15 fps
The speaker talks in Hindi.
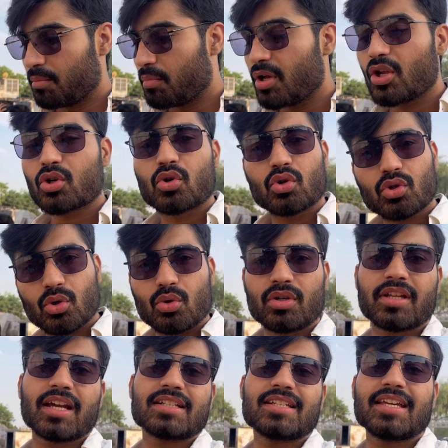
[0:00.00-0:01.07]
मेरे को तो
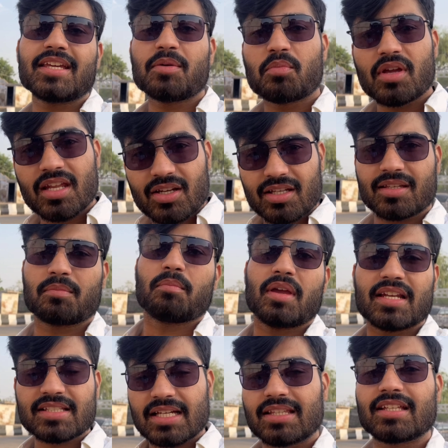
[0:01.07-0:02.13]
उल्टी आ जाएगी मेरे
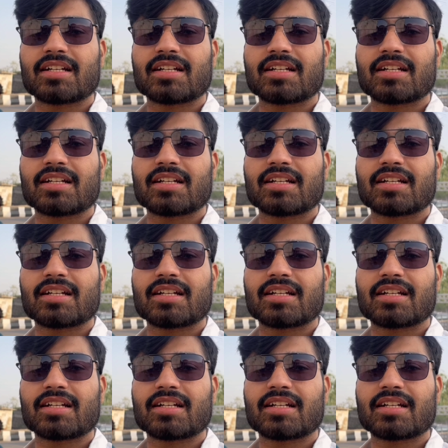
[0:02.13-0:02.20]
मेरे साथ